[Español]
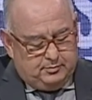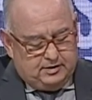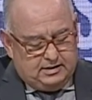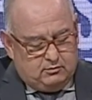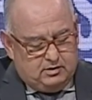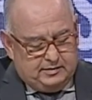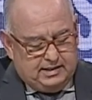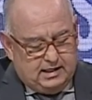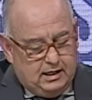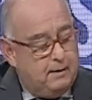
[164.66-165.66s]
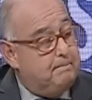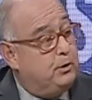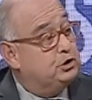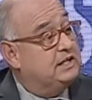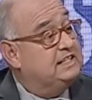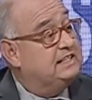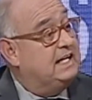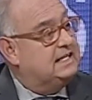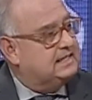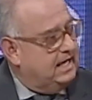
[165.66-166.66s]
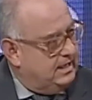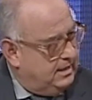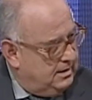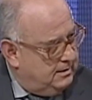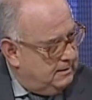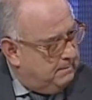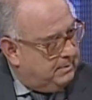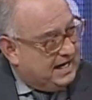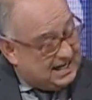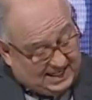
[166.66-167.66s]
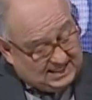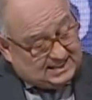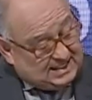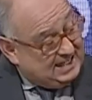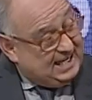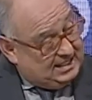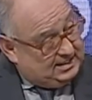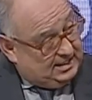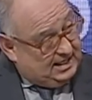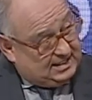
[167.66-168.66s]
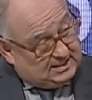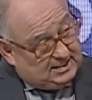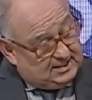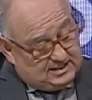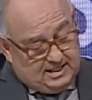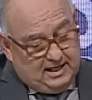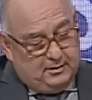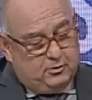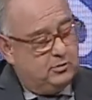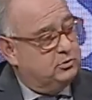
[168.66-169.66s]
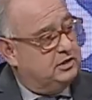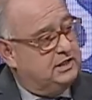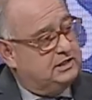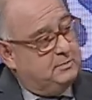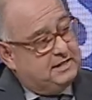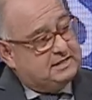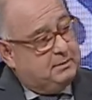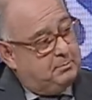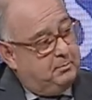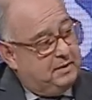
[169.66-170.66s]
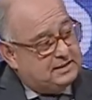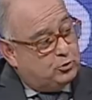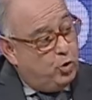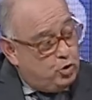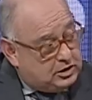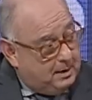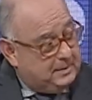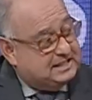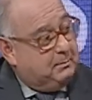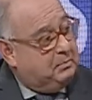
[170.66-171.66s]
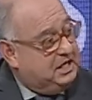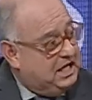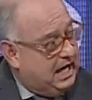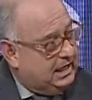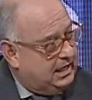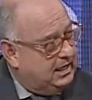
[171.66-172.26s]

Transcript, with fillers: de alguna manera, potencializada para que esa gente, así esté, como usted dice, más, mm, más junta, más apiñada,